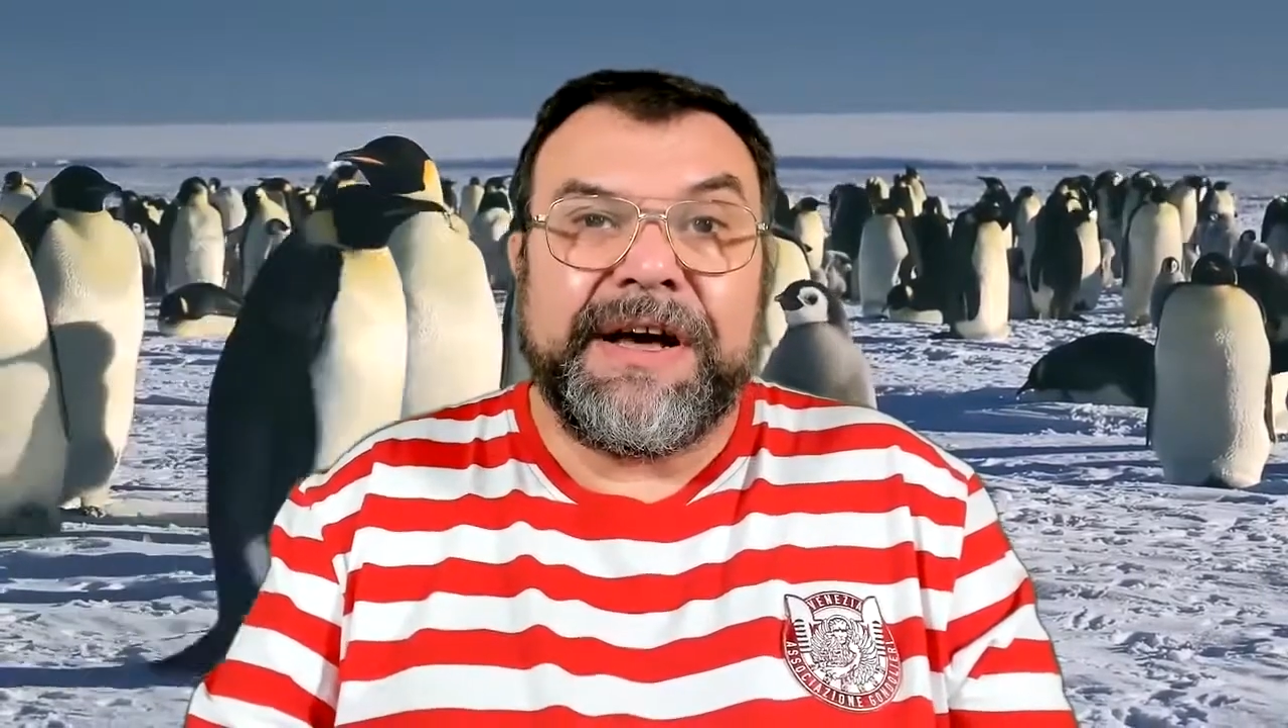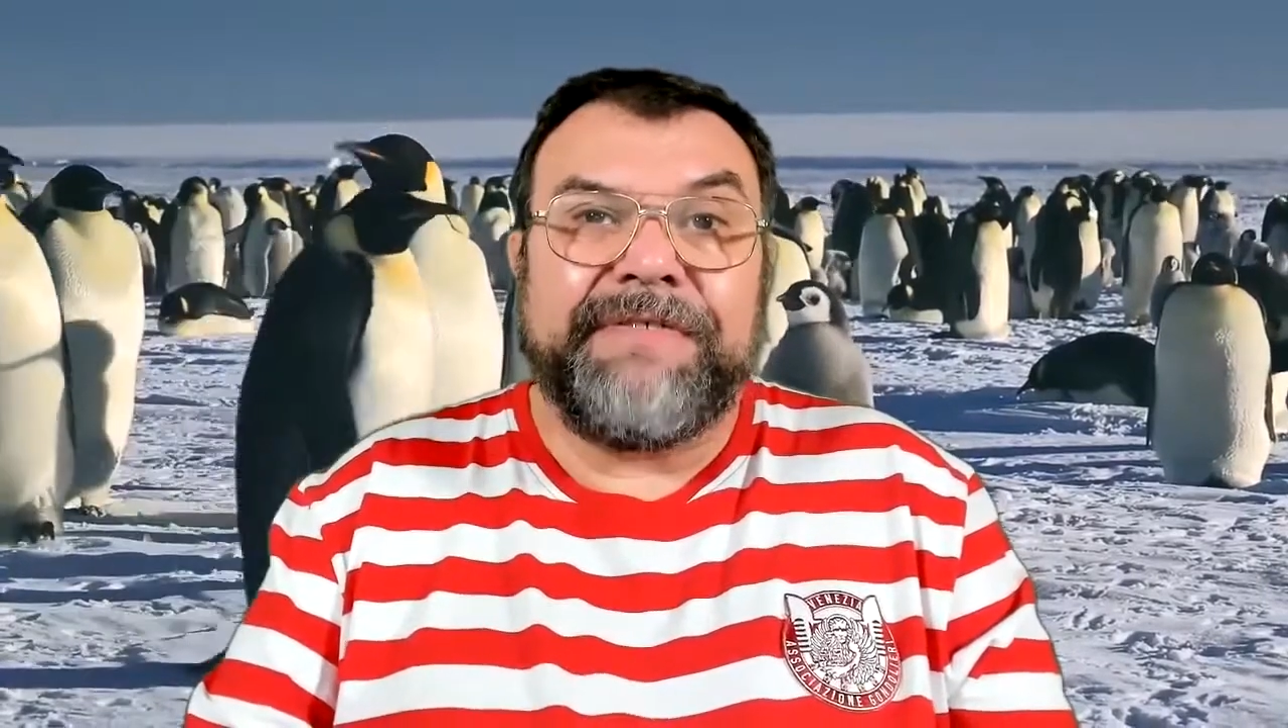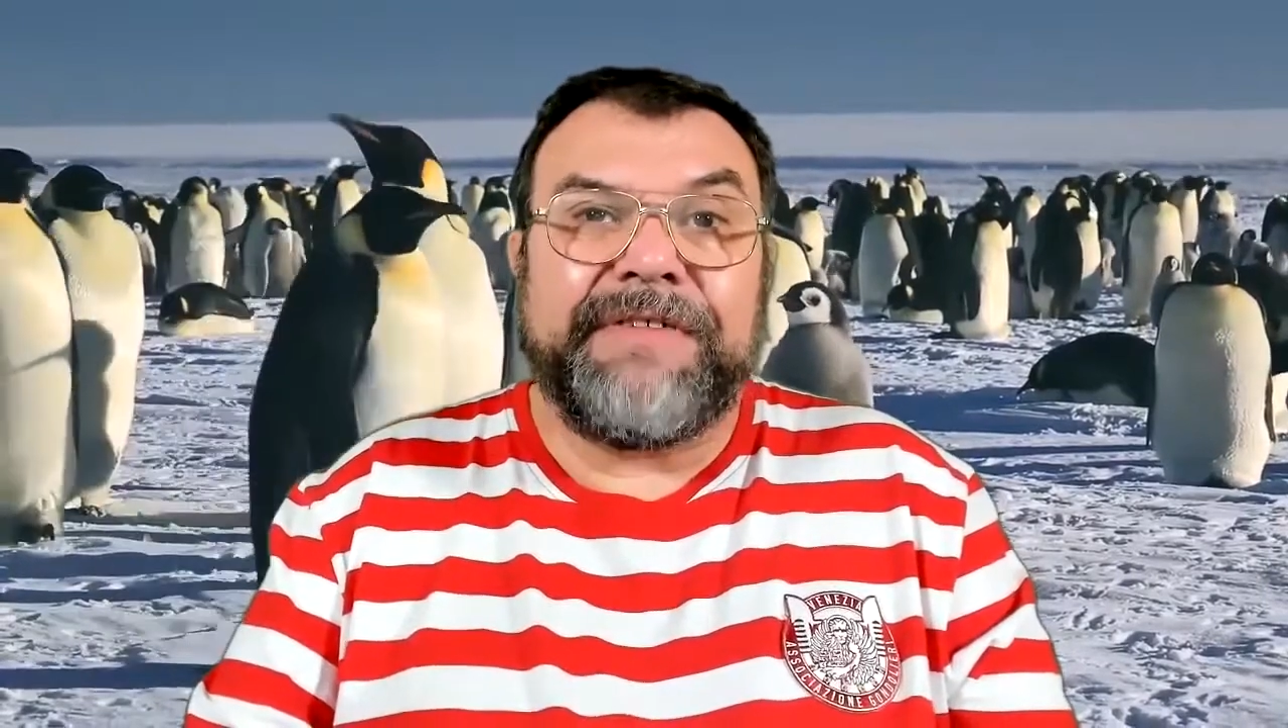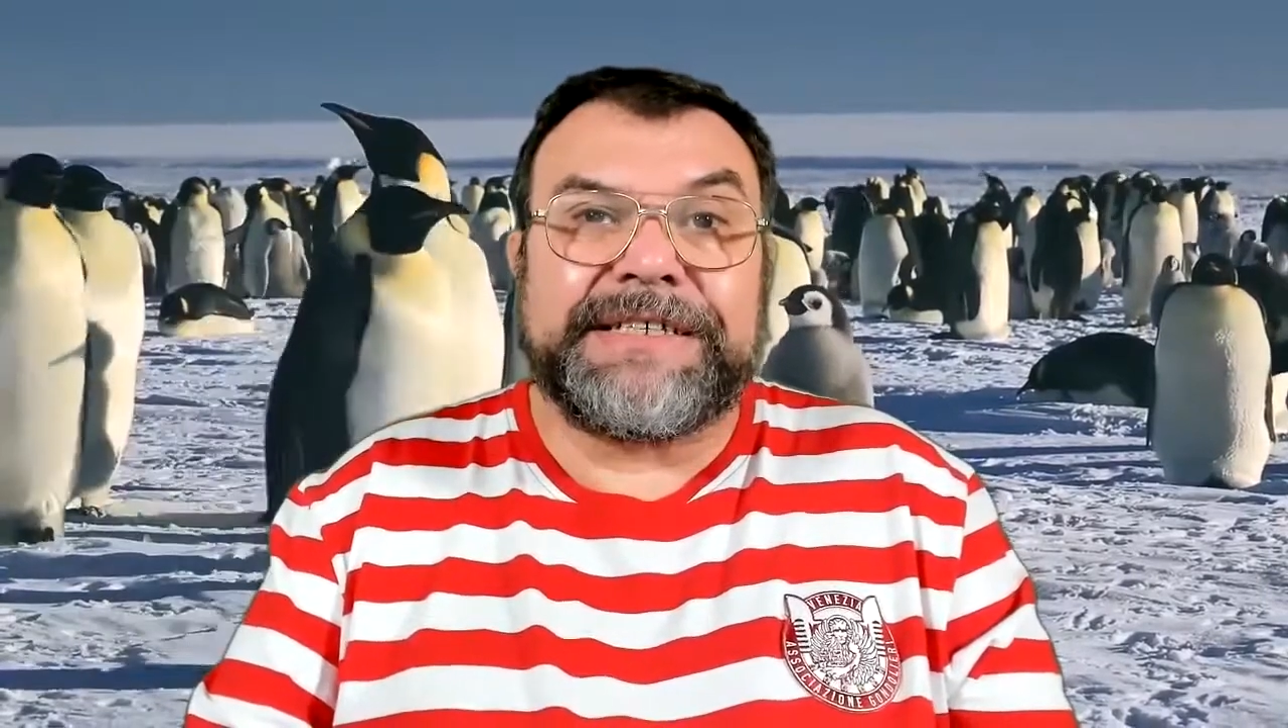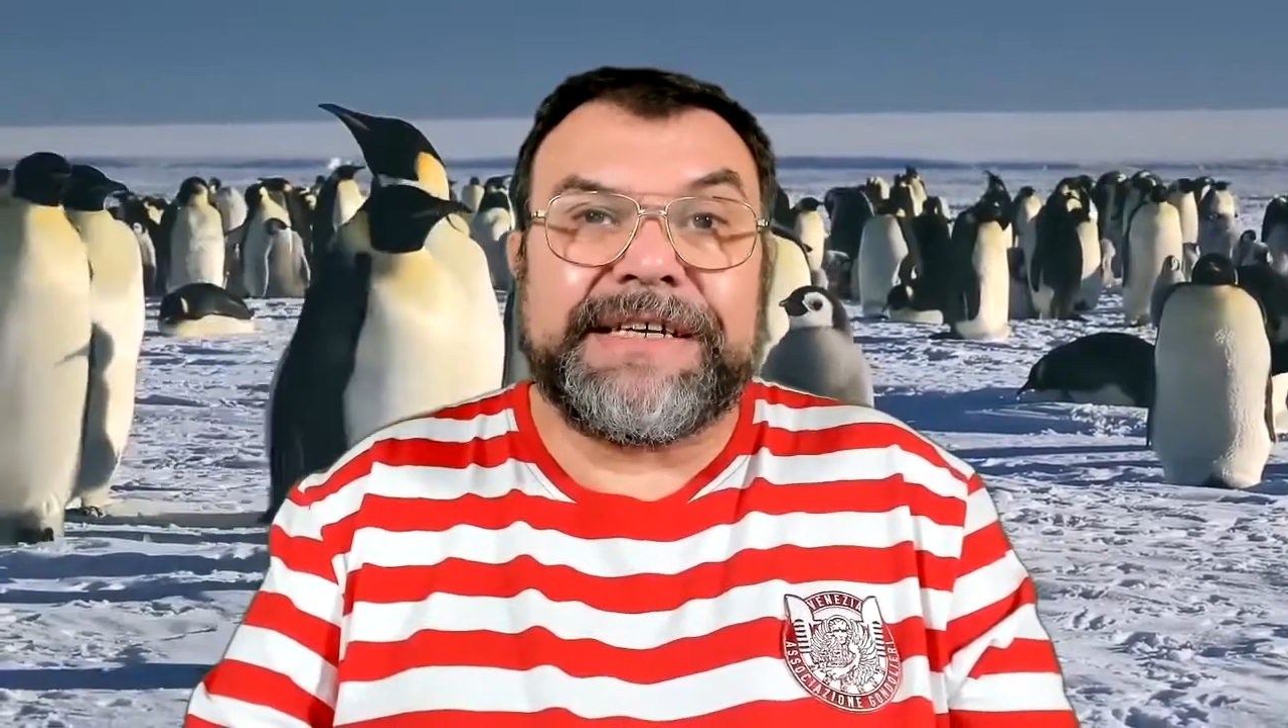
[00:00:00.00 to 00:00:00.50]

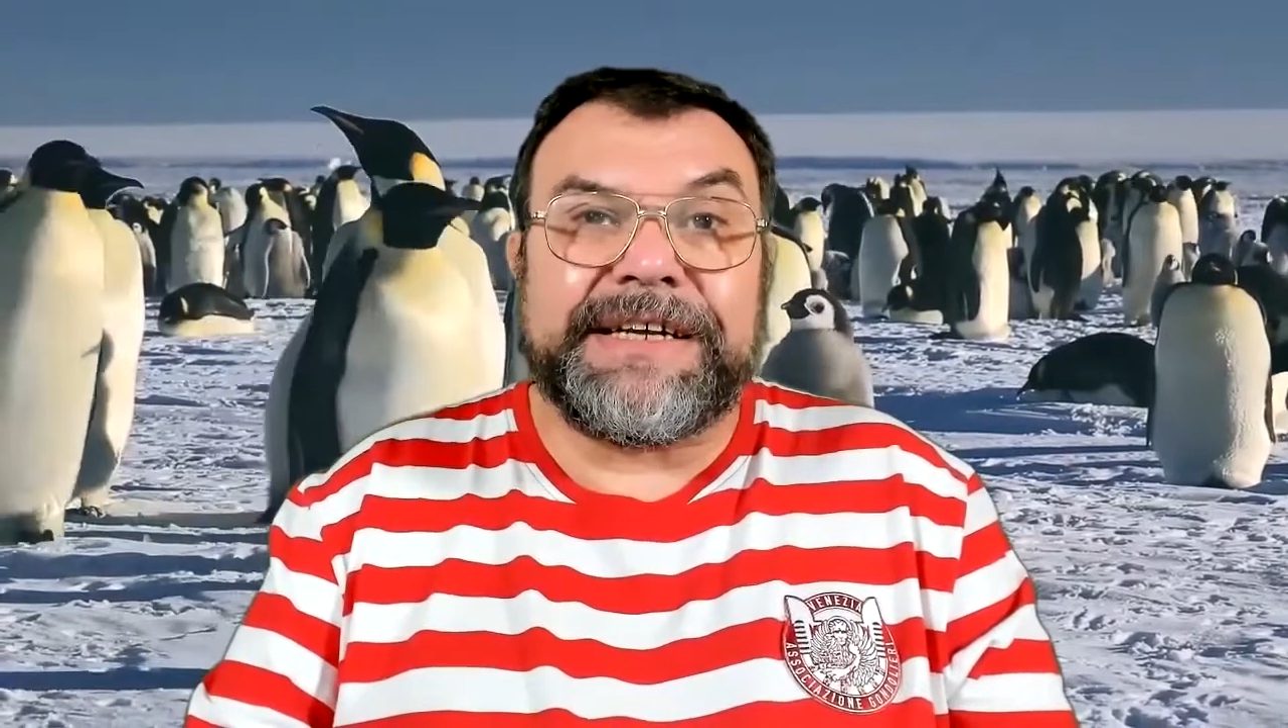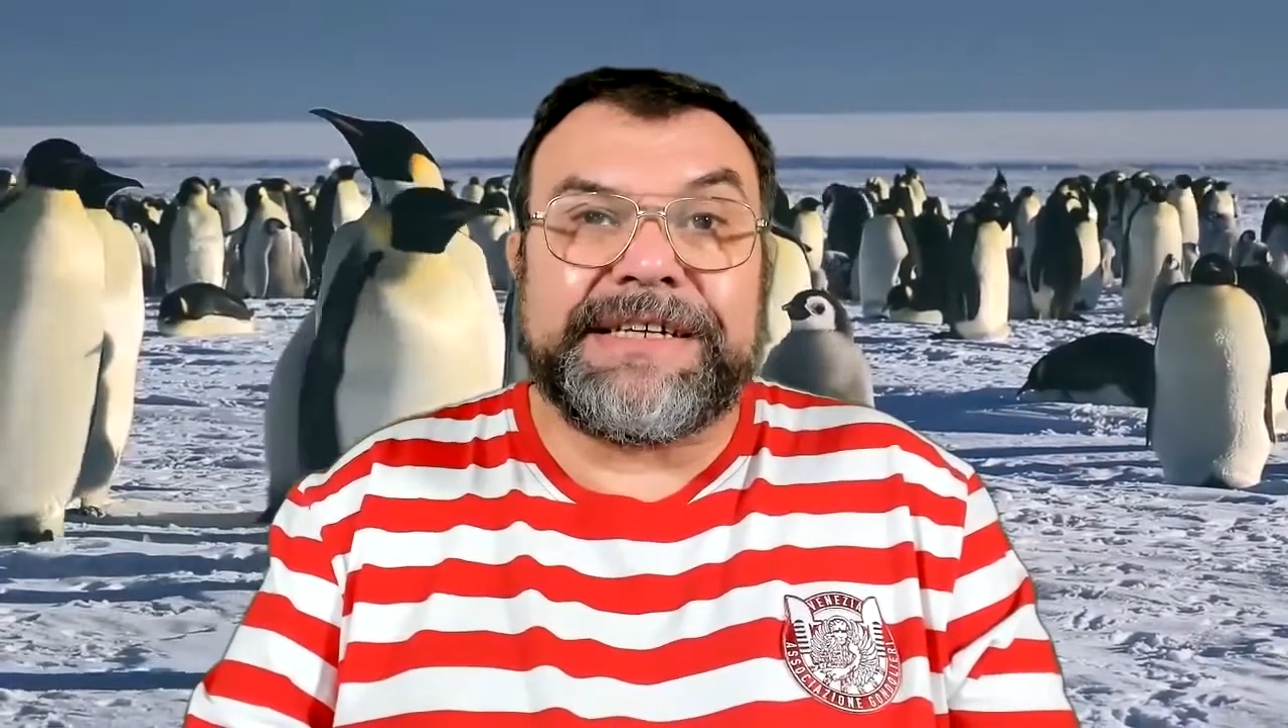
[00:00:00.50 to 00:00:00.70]
Важность